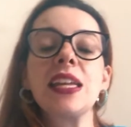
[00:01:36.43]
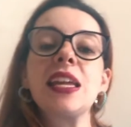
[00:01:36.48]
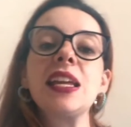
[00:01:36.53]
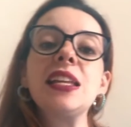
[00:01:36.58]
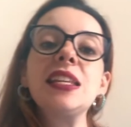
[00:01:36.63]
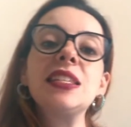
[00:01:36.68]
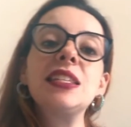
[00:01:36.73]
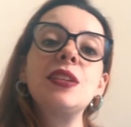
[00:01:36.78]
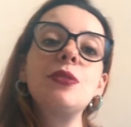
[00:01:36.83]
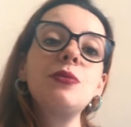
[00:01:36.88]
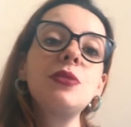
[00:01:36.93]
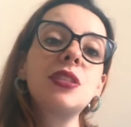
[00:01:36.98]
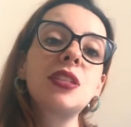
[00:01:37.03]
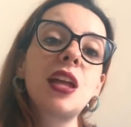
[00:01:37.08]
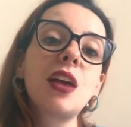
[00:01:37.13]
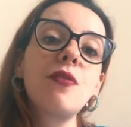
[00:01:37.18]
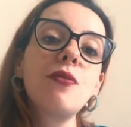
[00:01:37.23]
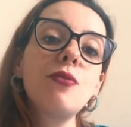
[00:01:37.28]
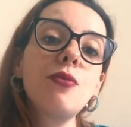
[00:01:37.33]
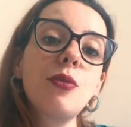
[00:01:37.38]
que eles não
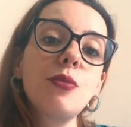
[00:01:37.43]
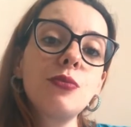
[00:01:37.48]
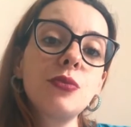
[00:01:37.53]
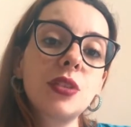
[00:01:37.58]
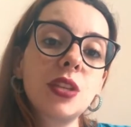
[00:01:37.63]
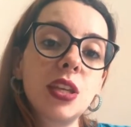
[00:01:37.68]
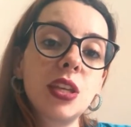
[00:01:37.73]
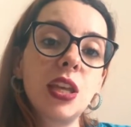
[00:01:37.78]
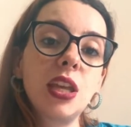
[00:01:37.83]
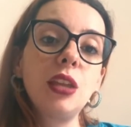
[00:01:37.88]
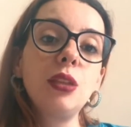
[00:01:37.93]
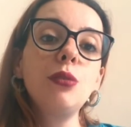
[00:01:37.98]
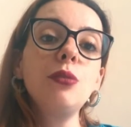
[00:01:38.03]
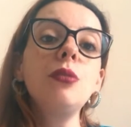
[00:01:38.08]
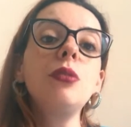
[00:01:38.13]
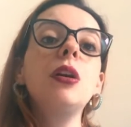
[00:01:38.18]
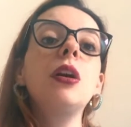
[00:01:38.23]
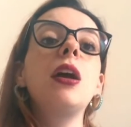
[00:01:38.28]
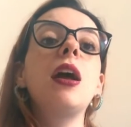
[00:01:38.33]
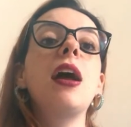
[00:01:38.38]
estavam
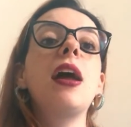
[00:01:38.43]
conseguindo